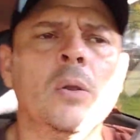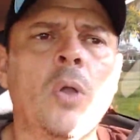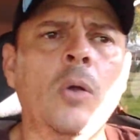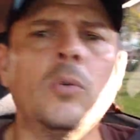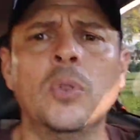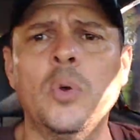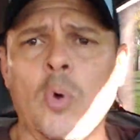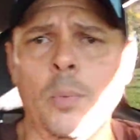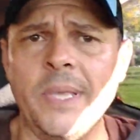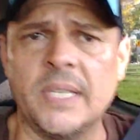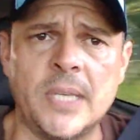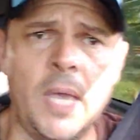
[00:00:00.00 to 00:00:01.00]
logo quando eu
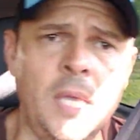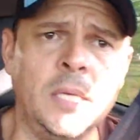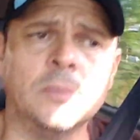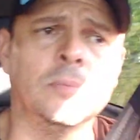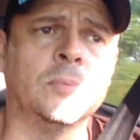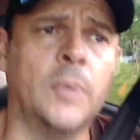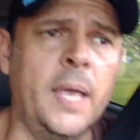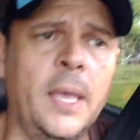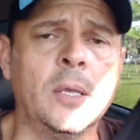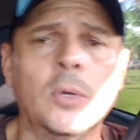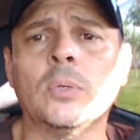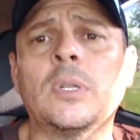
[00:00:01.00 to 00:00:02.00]
comecei,
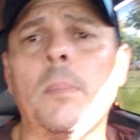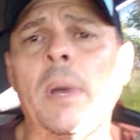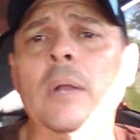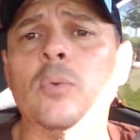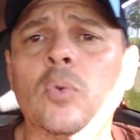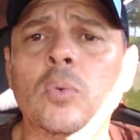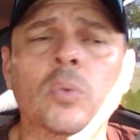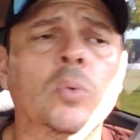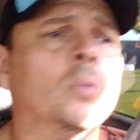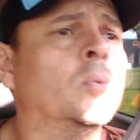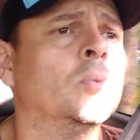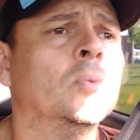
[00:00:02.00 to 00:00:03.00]
né, eu trabalho
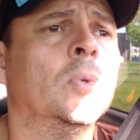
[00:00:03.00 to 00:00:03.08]
com